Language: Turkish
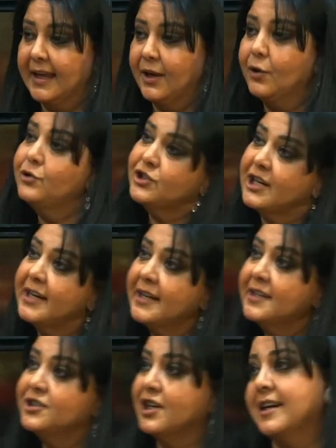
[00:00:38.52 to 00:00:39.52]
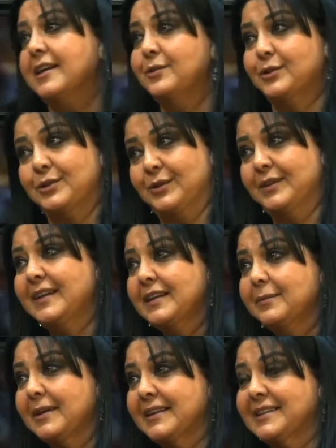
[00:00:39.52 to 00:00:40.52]
Önce Ceren Üstün'ü
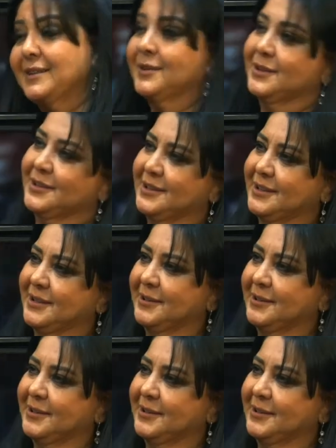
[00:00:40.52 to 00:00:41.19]
tanımak istiyoruz.